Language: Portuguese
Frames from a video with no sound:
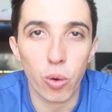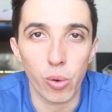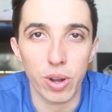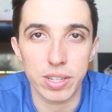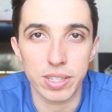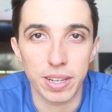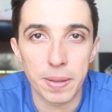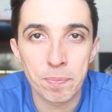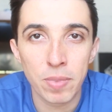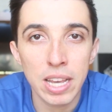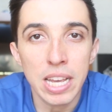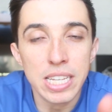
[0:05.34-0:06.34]
coisa.
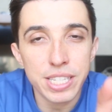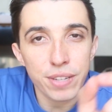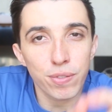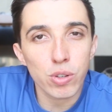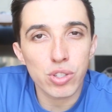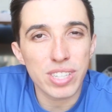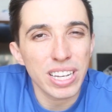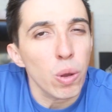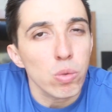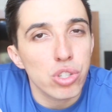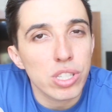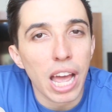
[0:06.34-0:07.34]
Se você
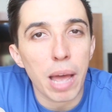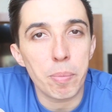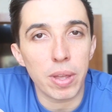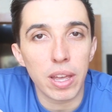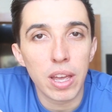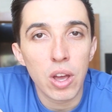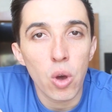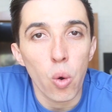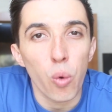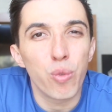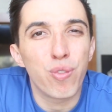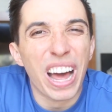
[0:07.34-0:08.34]
não sabe
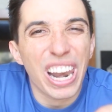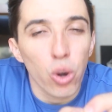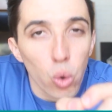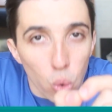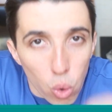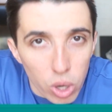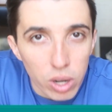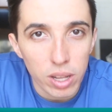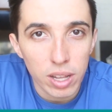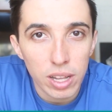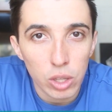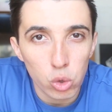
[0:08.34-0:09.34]
o valor
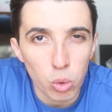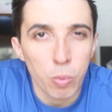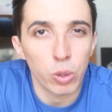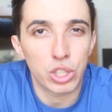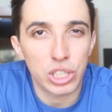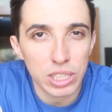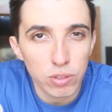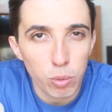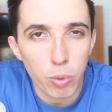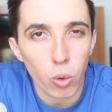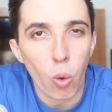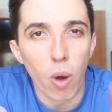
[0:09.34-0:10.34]
do motivo
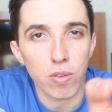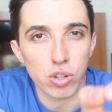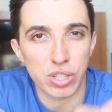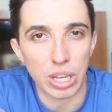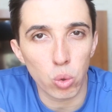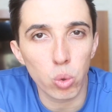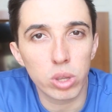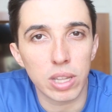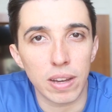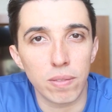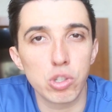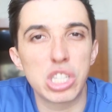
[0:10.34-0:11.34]
pelo qual você
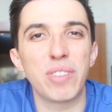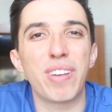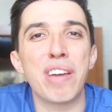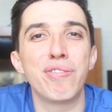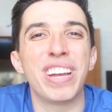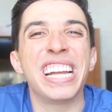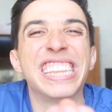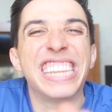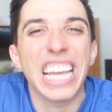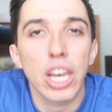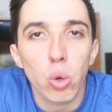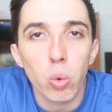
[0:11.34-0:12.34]
luta, você vai
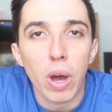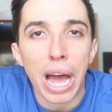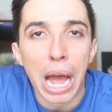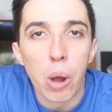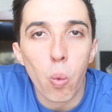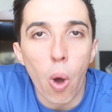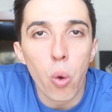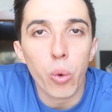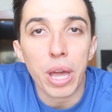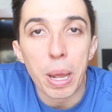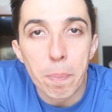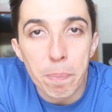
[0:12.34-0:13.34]
vendê-lo a
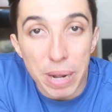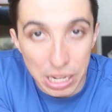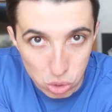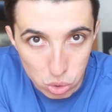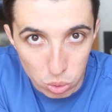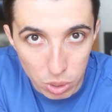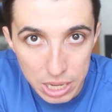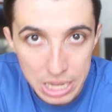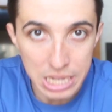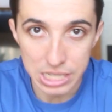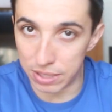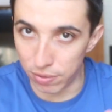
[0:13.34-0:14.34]
qualquer preço.
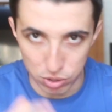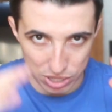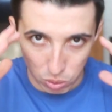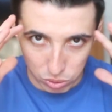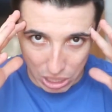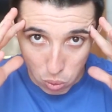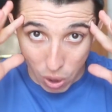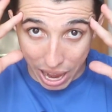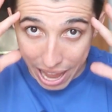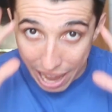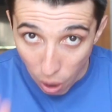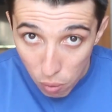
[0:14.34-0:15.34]
Se você não tem um
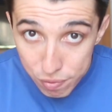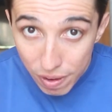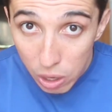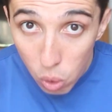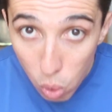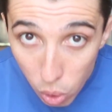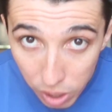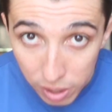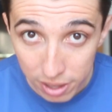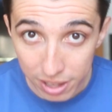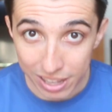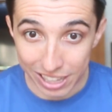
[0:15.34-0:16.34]
real
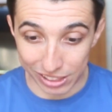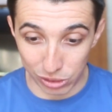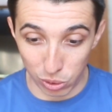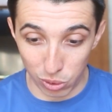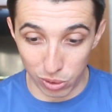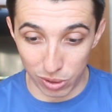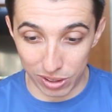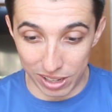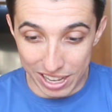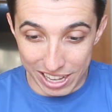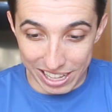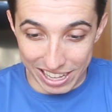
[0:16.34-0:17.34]
valor do,
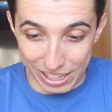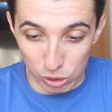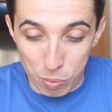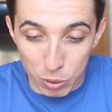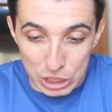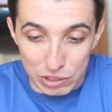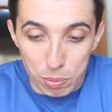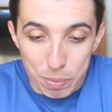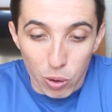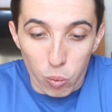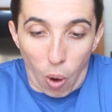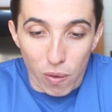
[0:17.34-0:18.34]
eh, do motivo
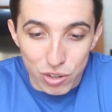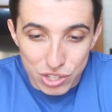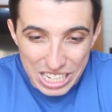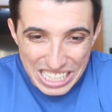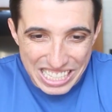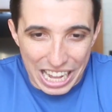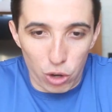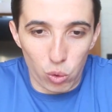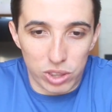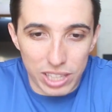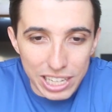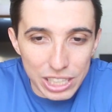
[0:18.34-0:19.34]
pelo qual você está
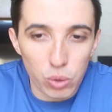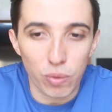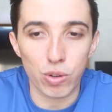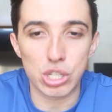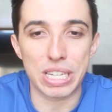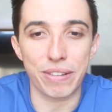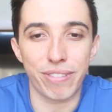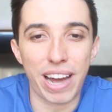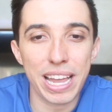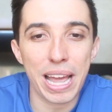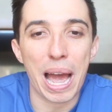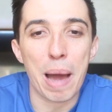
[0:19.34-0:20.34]
lutando, você
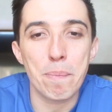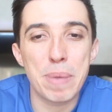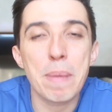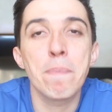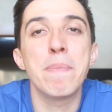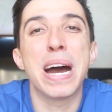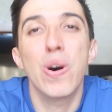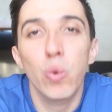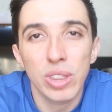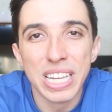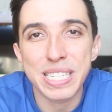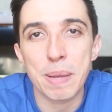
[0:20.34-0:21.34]
vai abrir
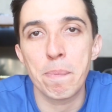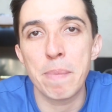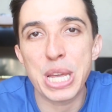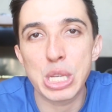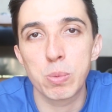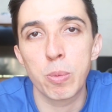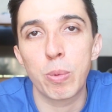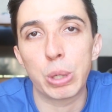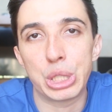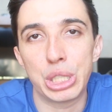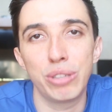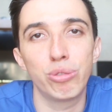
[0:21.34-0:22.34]
mão desse mesmo
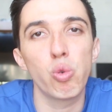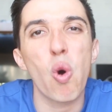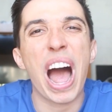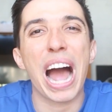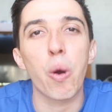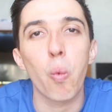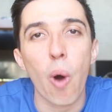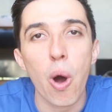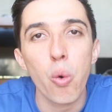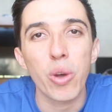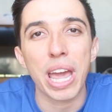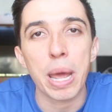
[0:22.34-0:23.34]
motivo a
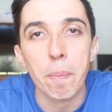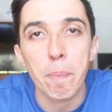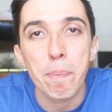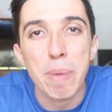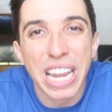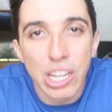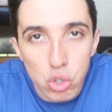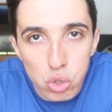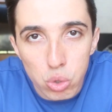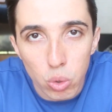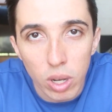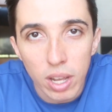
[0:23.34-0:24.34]
qualquer
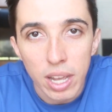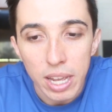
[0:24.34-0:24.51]
preço.